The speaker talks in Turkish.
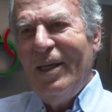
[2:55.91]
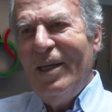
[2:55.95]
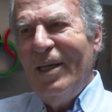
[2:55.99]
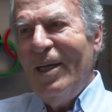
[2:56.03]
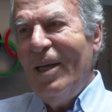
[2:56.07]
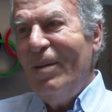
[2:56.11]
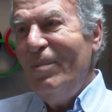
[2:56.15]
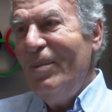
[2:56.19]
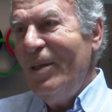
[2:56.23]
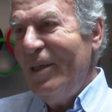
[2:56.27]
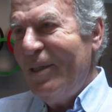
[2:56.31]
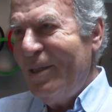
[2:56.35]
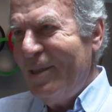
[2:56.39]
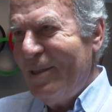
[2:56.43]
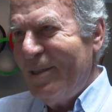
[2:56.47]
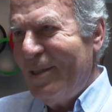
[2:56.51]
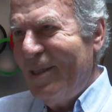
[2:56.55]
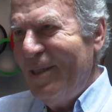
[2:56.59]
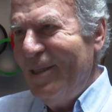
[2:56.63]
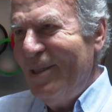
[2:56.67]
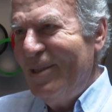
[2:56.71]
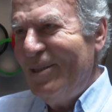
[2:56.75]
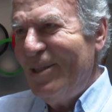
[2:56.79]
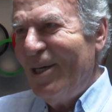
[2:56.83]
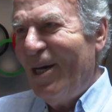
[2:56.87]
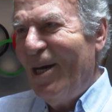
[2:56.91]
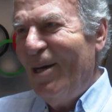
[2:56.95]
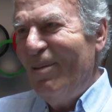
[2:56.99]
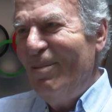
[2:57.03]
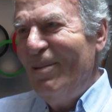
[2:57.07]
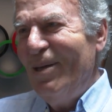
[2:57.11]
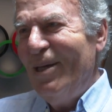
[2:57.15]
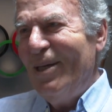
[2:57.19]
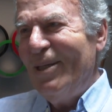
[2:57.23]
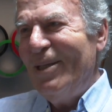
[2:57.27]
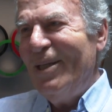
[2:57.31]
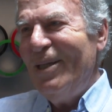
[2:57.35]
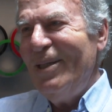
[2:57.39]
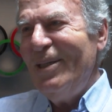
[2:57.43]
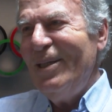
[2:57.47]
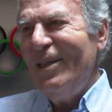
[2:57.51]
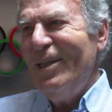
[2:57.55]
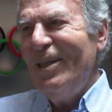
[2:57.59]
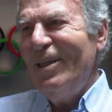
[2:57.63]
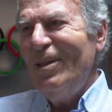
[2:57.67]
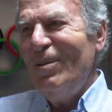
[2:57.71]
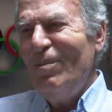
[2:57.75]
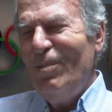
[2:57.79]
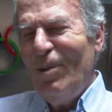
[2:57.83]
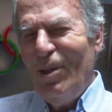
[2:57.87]
Hem yetiştiği camiada
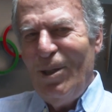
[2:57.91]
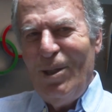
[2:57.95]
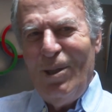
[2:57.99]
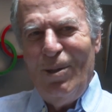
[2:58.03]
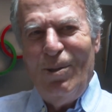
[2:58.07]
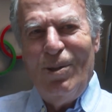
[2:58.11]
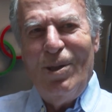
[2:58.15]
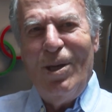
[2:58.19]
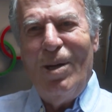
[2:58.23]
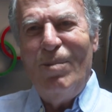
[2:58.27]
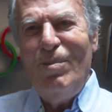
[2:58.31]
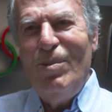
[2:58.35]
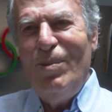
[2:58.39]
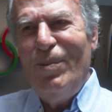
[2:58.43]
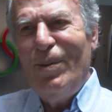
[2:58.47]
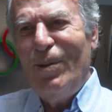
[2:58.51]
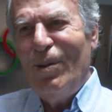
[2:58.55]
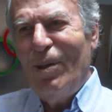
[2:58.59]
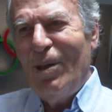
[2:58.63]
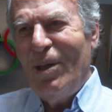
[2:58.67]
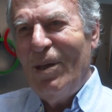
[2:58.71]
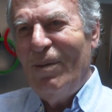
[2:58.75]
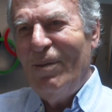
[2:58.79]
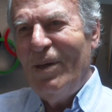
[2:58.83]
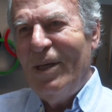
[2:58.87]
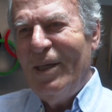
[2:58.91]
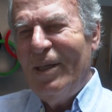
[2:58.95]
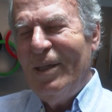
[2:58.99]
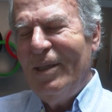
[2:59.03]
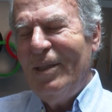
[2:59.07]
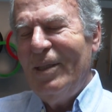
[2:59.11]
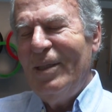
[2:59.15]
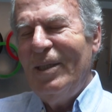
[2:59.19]
e, böyle önemli bir göreve e,